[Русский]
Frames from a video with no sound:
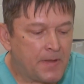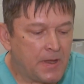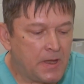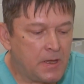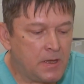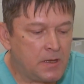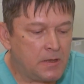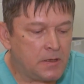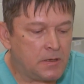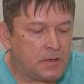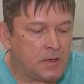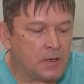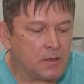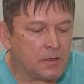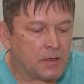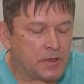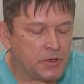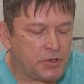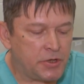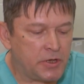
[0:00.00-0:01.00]
и
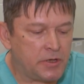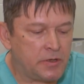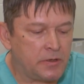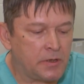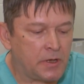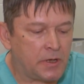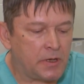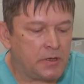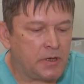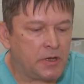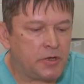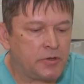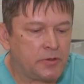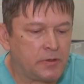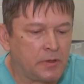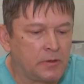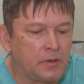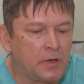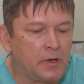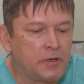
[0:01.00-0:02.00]
детей,
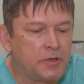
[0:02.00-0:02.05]
находящихся на